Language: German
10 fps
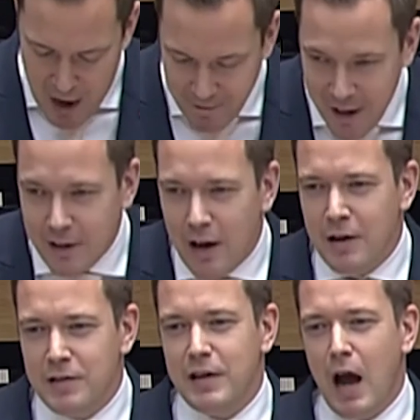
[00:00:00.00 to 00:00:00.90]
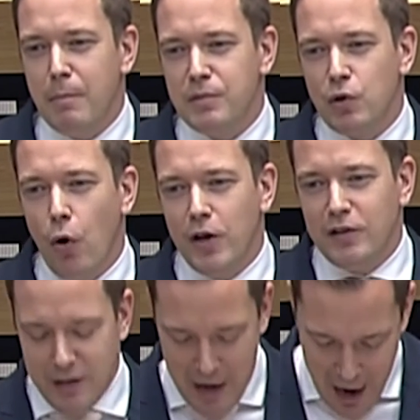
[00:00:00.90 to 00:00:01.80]
Herr Wegner, Sie haben es
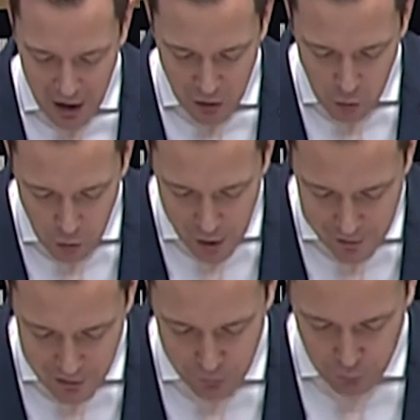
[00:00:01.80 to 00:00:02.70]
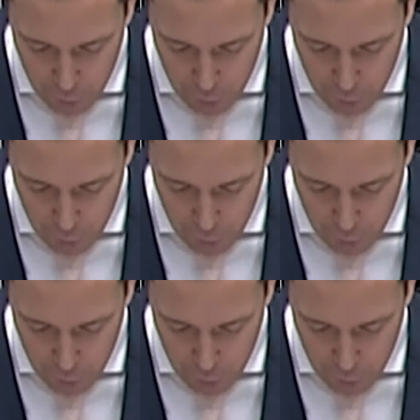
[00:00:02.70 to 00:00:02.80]
heute nachgeholt, das